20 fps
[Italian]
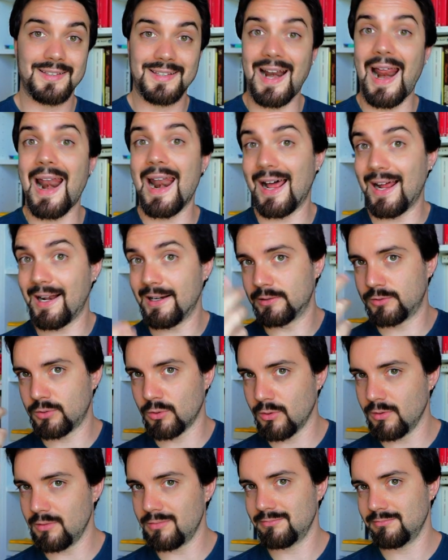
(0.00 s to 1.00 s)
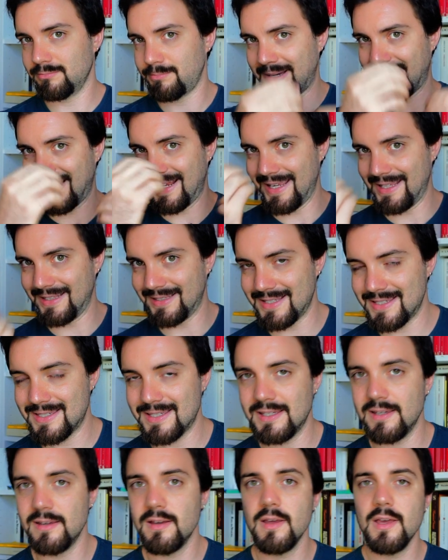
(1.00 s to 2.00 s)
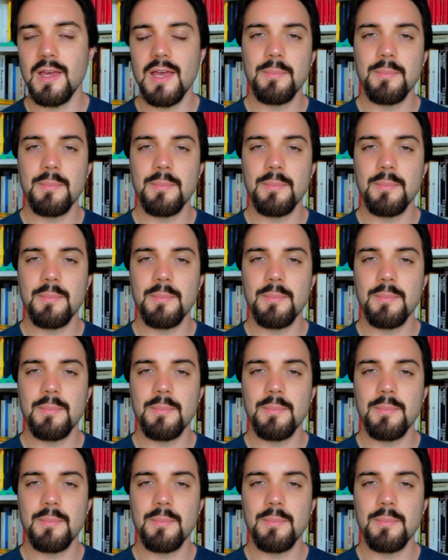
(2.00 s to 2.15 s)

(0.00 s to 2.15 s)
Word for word: Tra l'altro, parentesi,